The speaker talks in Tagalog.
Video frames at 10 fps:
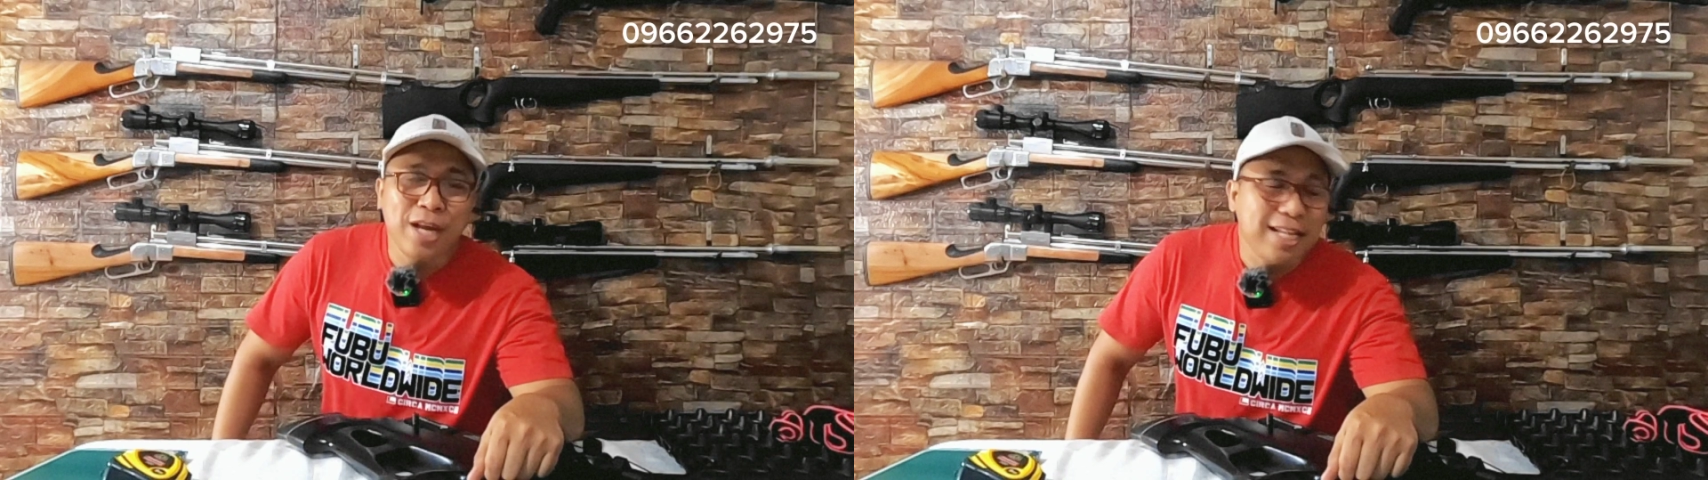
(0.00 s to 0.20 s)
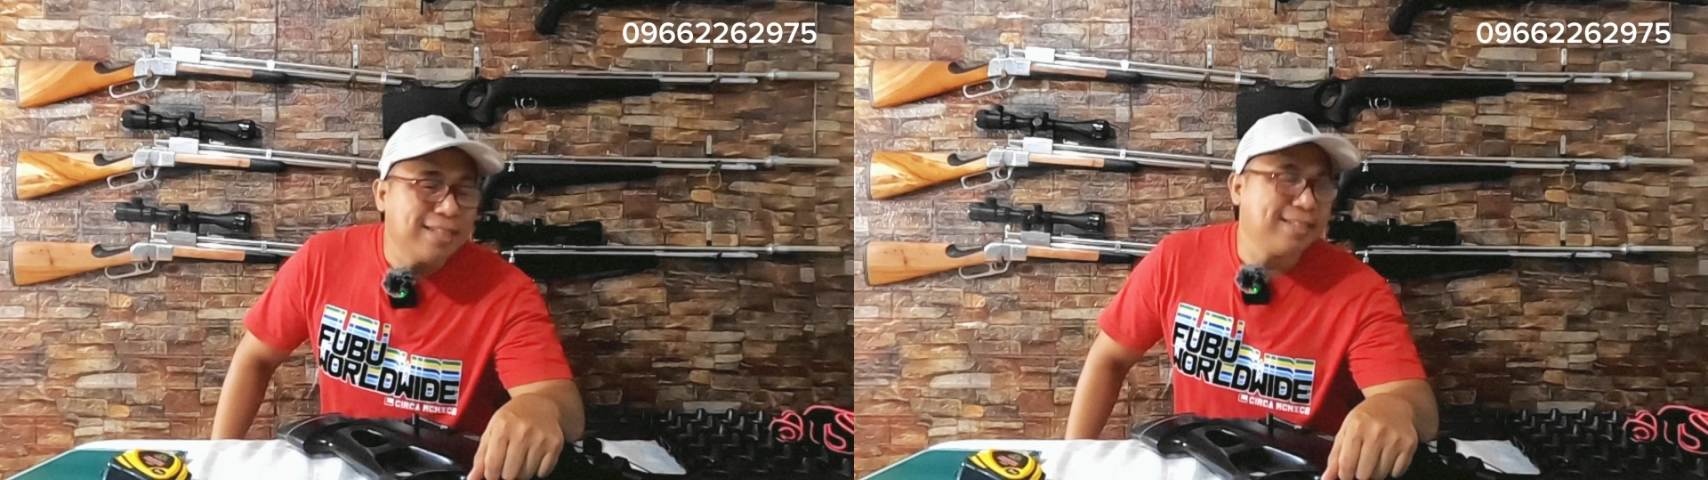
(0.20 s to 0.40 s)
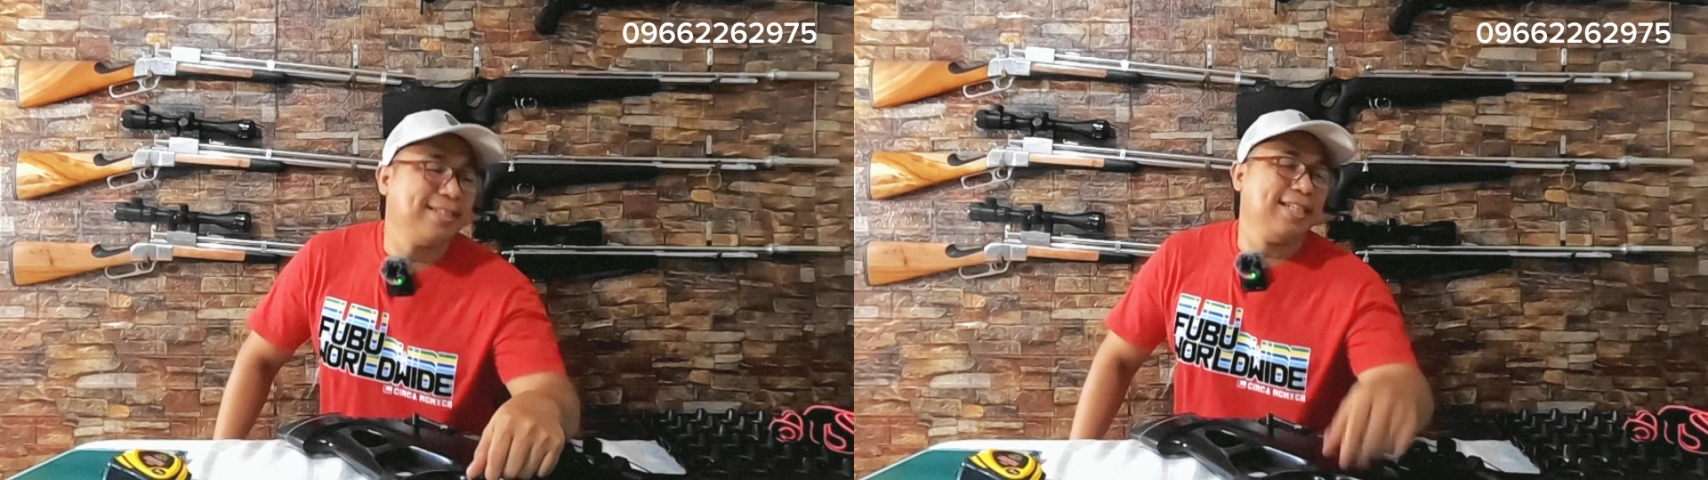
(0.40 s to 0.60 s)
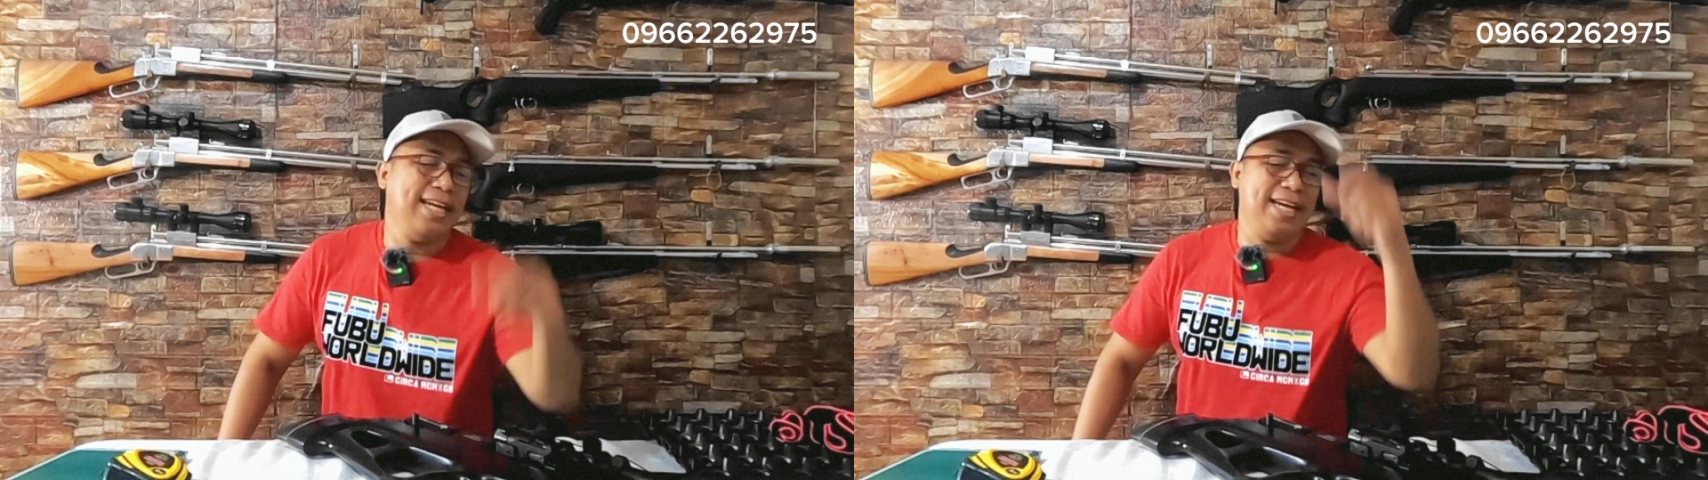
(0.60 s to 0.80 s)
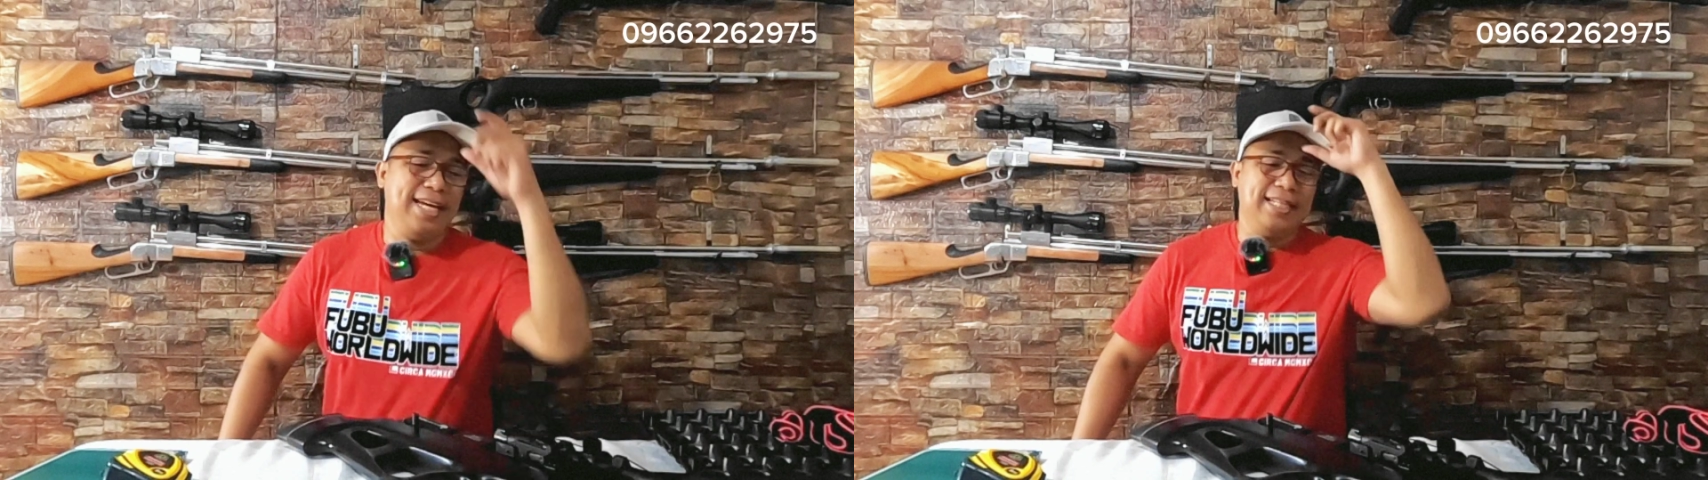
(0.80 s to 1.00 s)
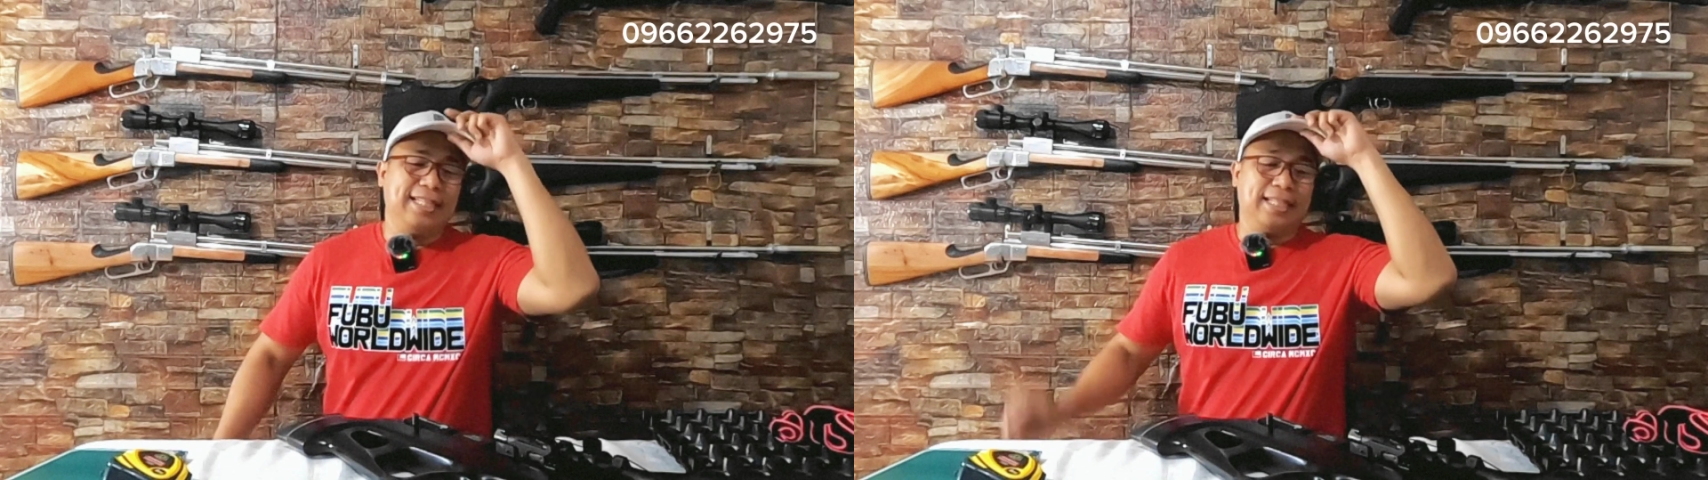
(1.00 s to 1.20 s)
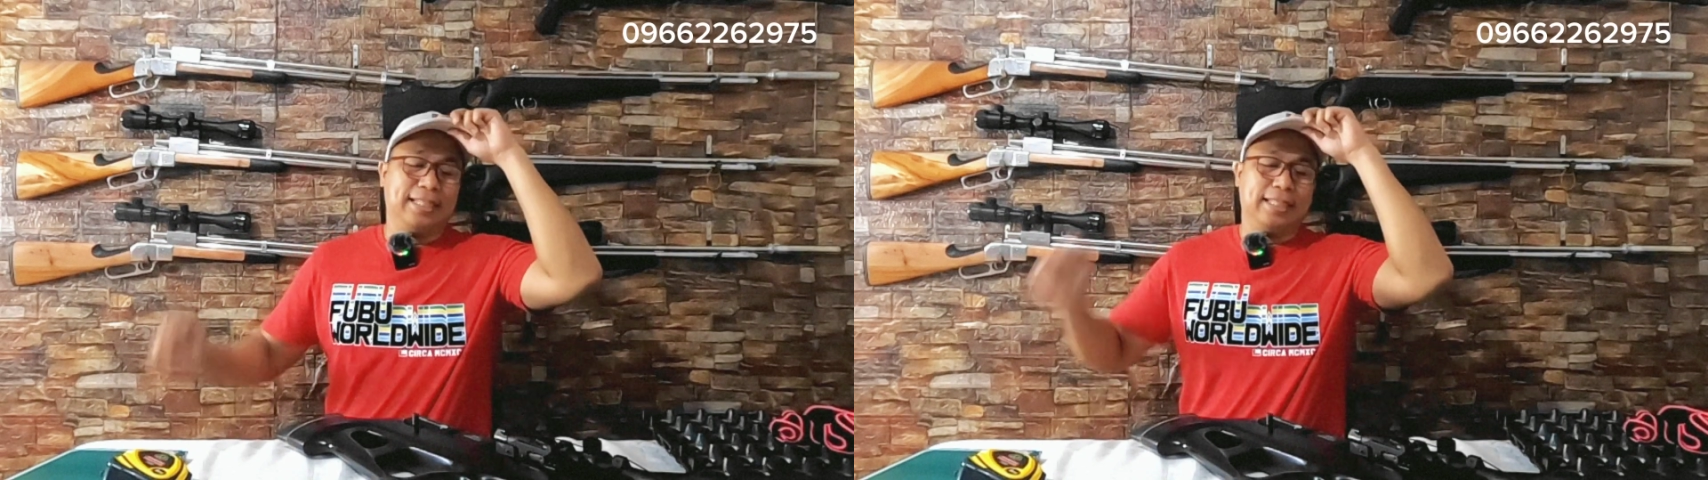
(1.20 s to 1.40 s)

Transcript: lahat. Ayan.